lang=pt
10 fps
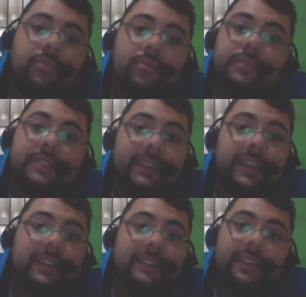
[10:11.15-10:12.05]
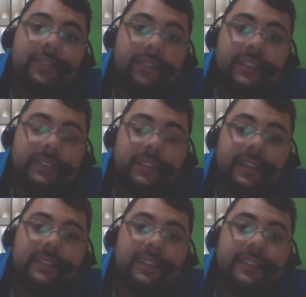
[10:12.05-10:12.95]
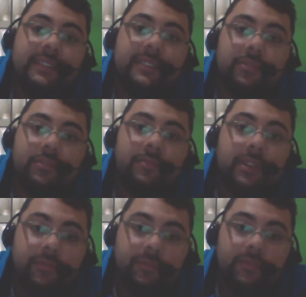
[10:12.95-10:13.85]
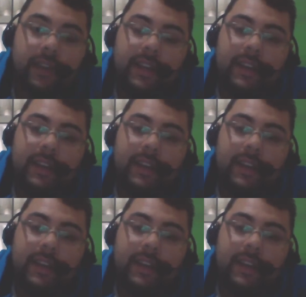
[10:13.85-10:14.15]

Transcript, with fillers: Eu consegui essa revista, essa edição número 1.